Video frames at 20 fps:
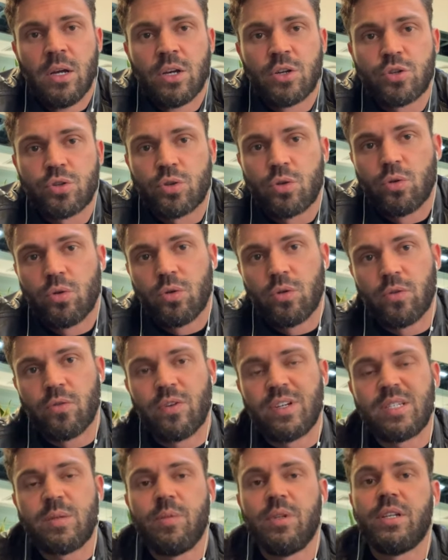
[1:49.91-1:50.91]
что в
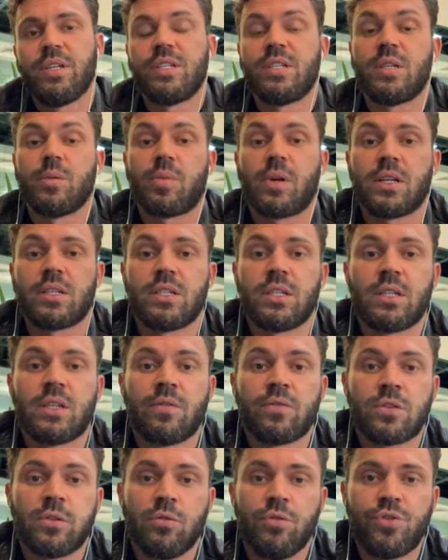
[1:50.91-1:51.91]

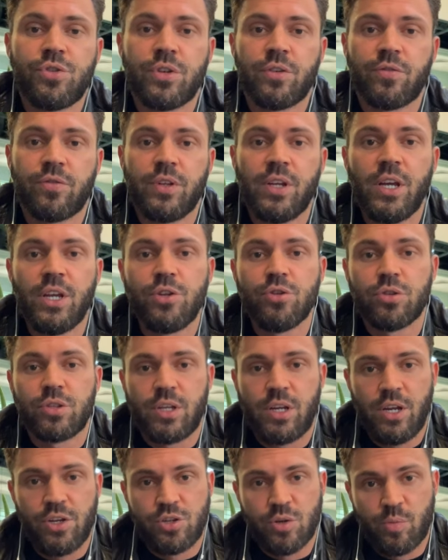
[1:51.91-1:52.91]
80% случаев не идет
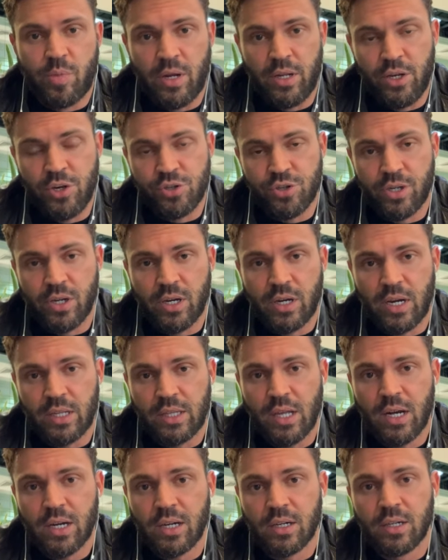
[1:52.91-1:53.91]
речь о панических
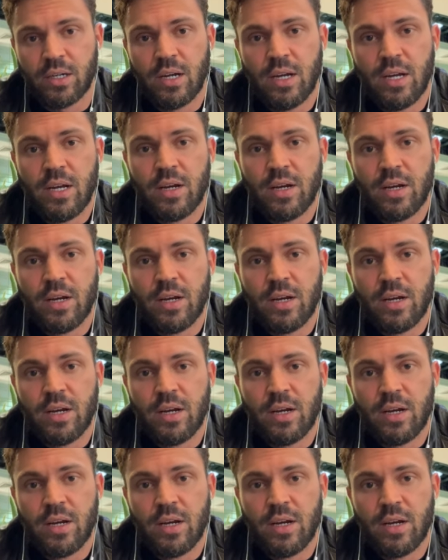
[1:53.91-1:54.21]
атаках